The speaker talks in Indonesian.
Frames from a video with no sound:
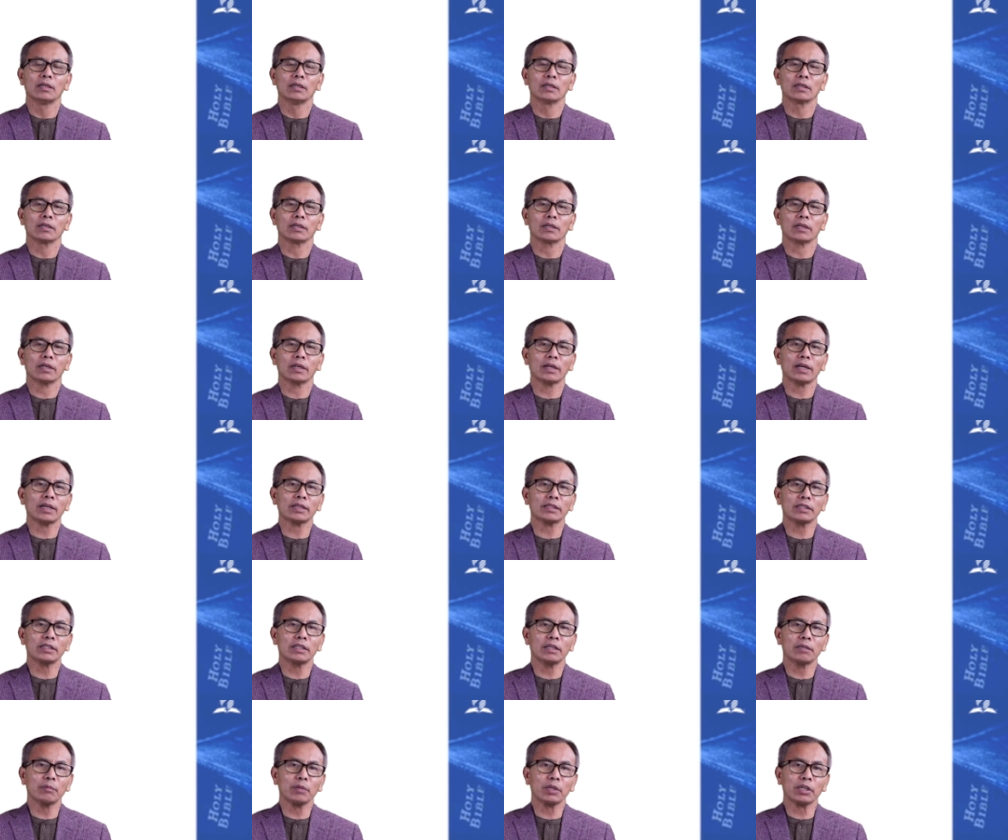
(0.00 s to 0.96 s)
Kendati
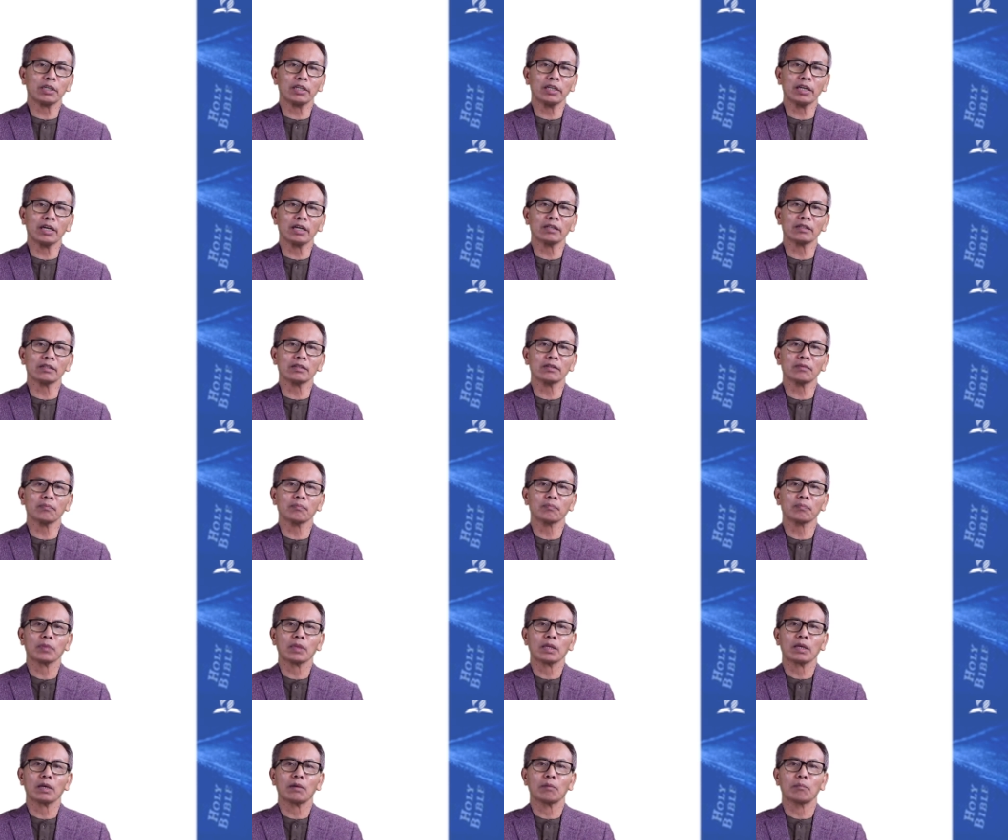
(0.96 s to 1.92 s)
demikian,
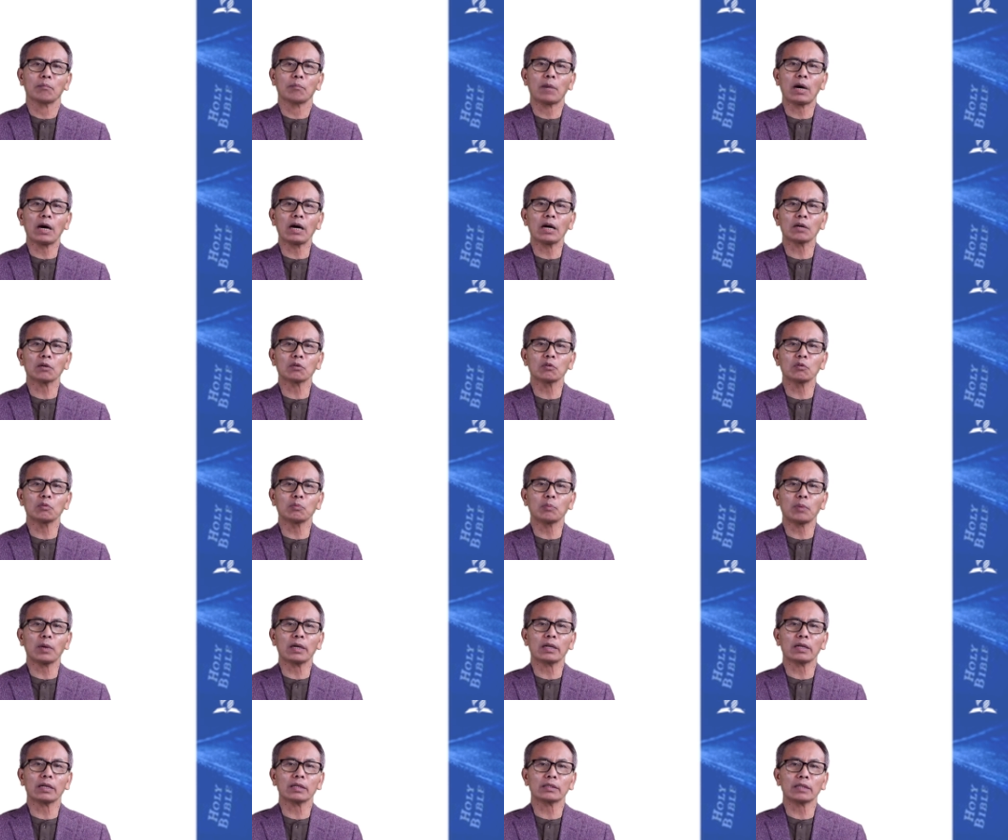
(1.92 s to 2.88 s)
baru
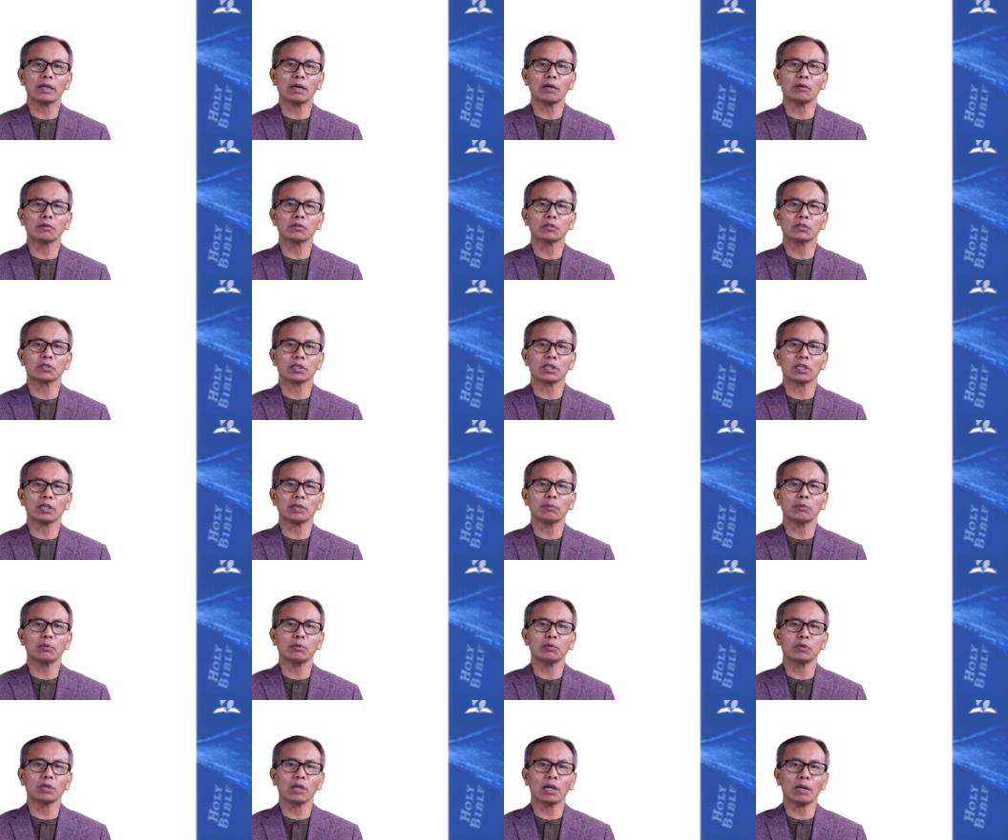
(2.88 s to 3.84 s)
pada tahun
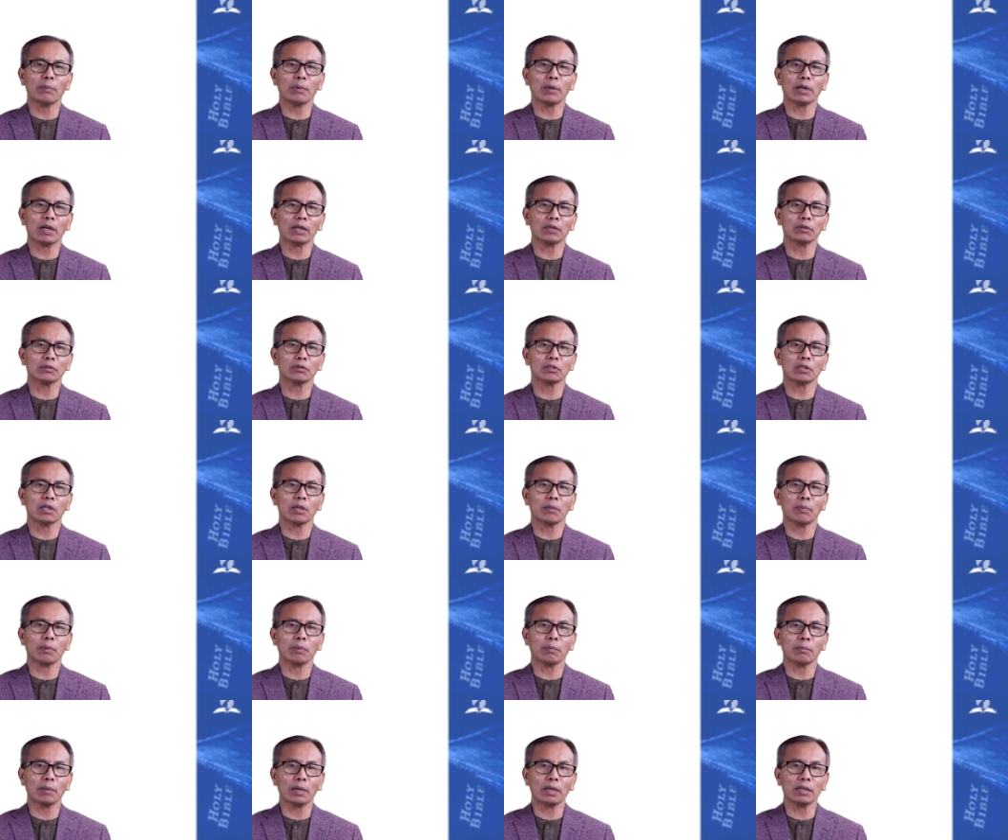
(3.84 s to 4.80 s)

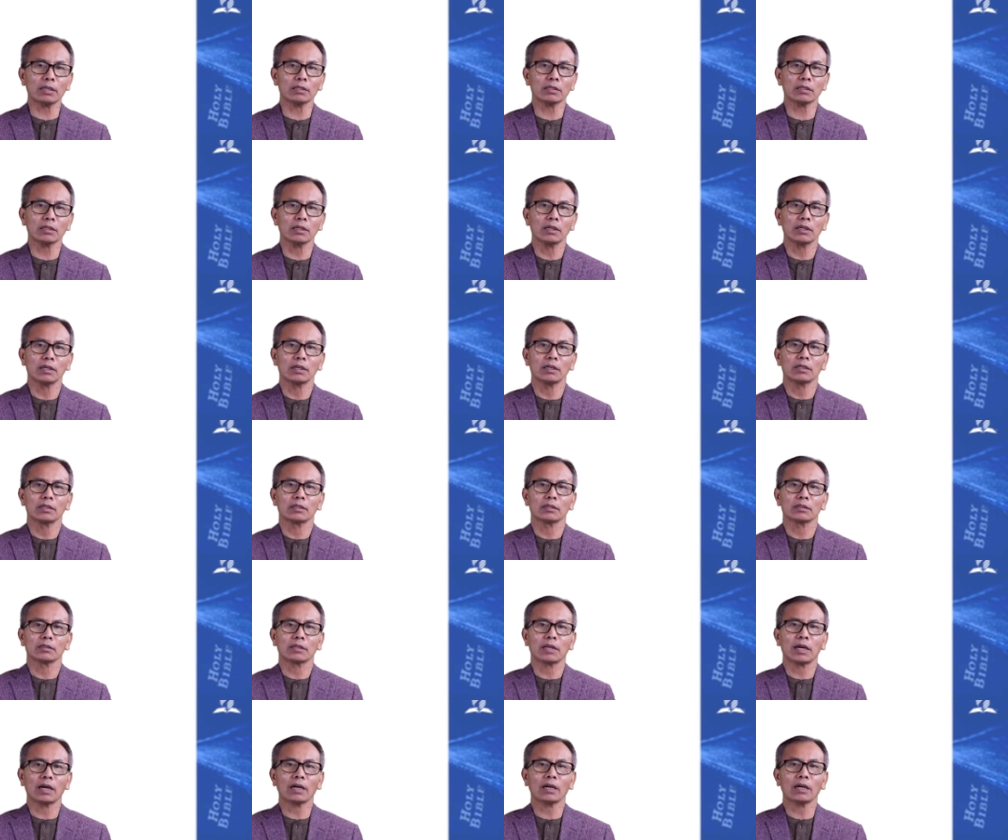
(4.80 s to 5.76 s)
1818,
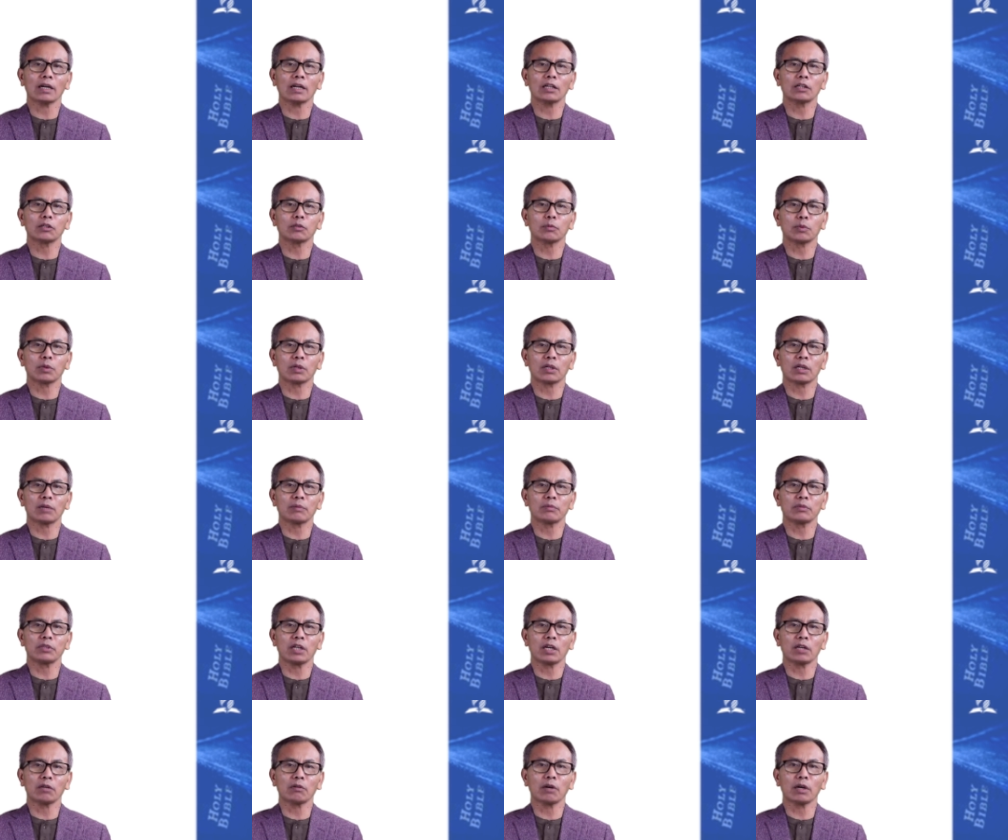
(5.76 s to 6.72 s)
tanggal 26
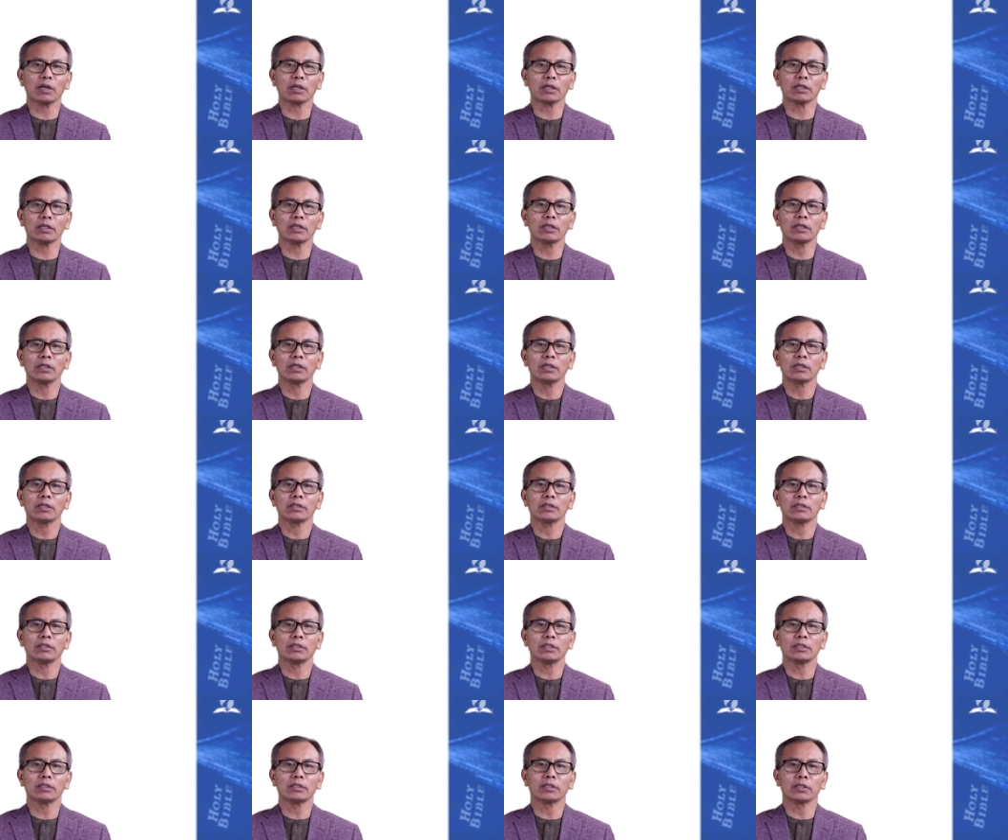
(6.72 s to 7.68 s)
Januari
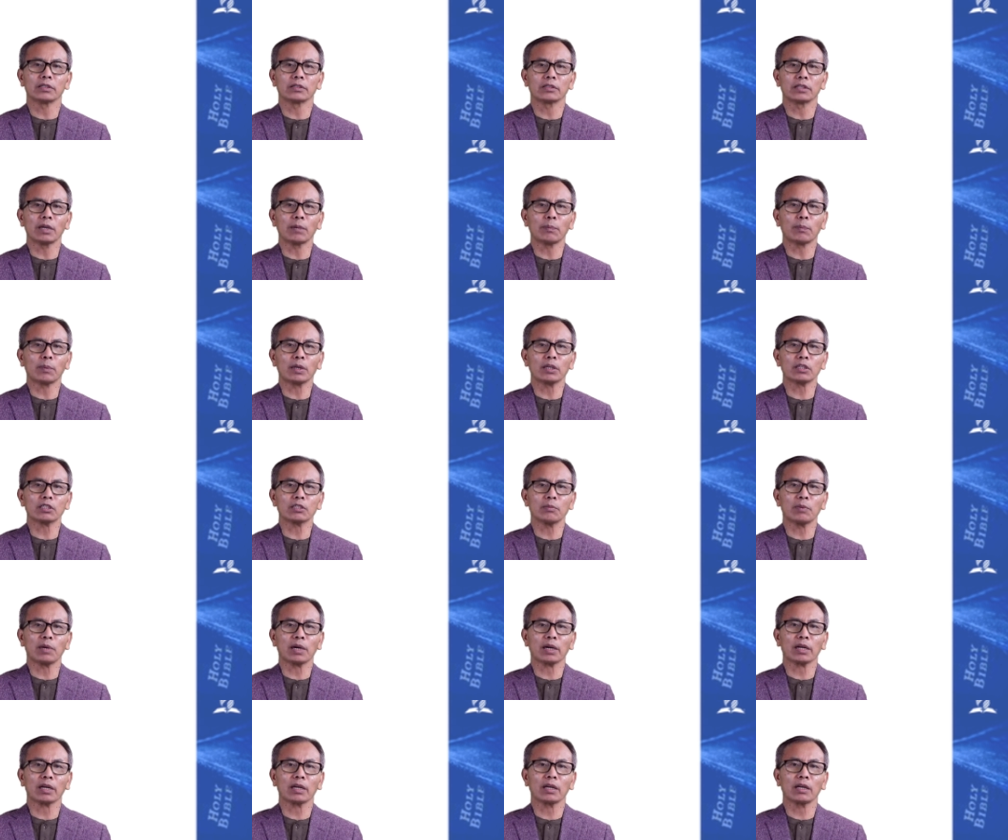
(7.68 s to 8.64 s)
ditetapkan
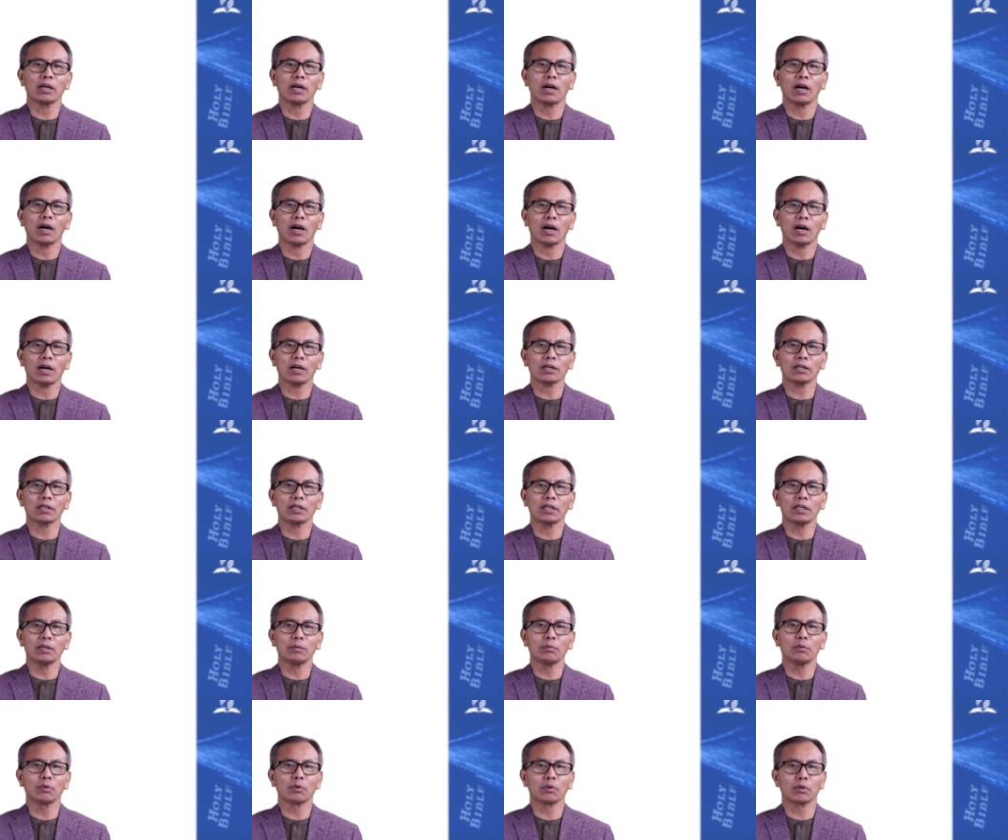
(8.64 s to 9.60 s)
sebagai hari
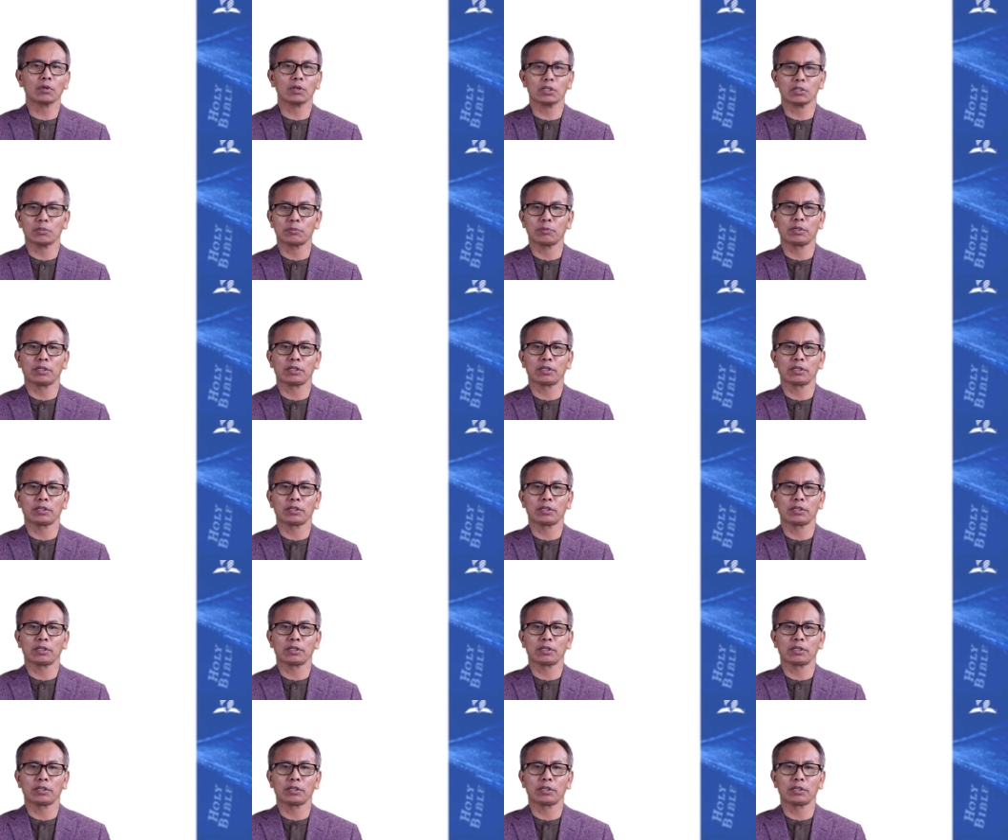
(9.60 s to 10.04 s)
libur resmi.